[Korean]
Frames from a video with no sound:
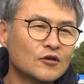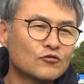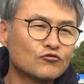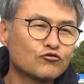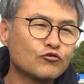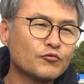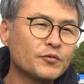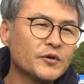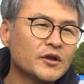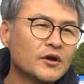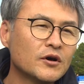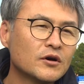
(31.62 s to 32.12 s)

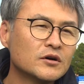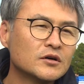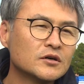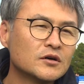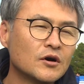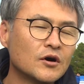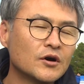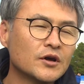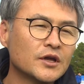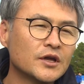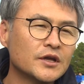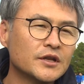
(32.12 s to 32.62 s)
수비력은
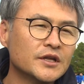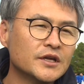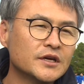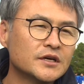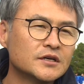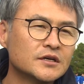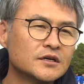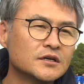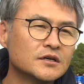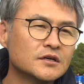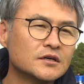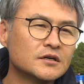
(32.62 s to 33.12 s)
거의
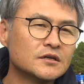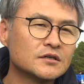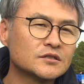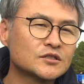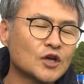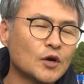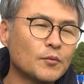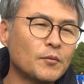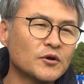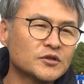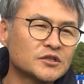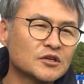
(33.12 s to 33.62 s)
리그
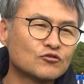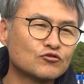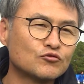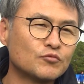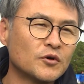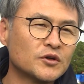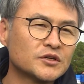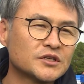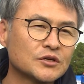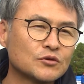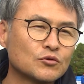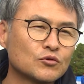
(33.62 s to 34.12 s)
첫 번째, 두
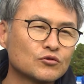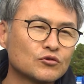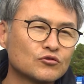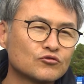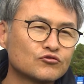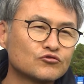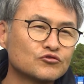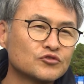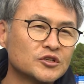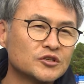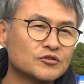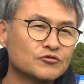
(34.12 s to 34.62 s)
번째 정도
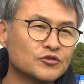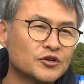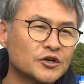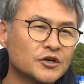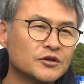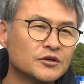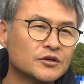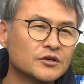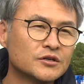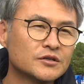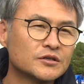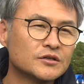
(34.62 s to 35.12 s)

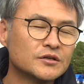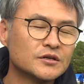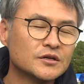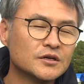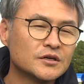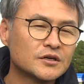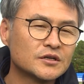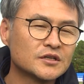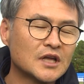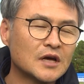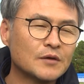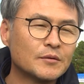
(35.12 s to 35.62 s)
수준이고요.
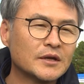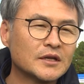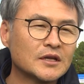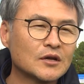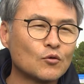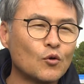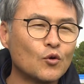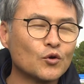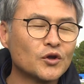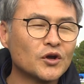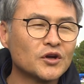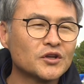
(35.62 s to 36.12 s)
그다음에
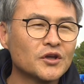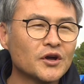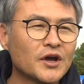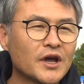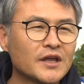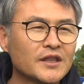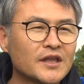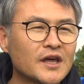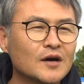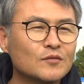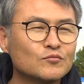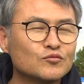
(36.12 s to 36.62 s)
이제
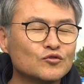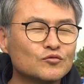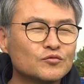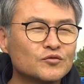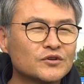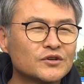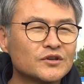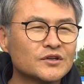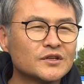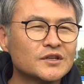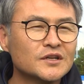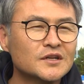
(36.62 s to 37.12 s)
공격력에 대한
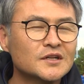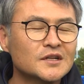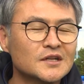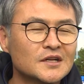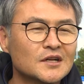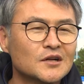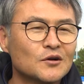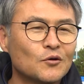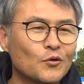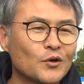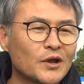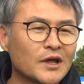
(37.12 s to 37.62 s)
부분은
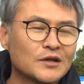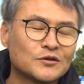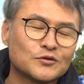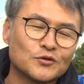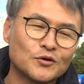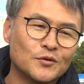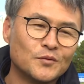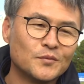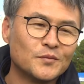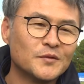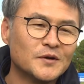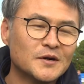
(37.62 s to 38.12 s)
올해
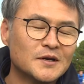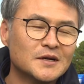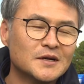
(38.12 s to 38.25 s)
좀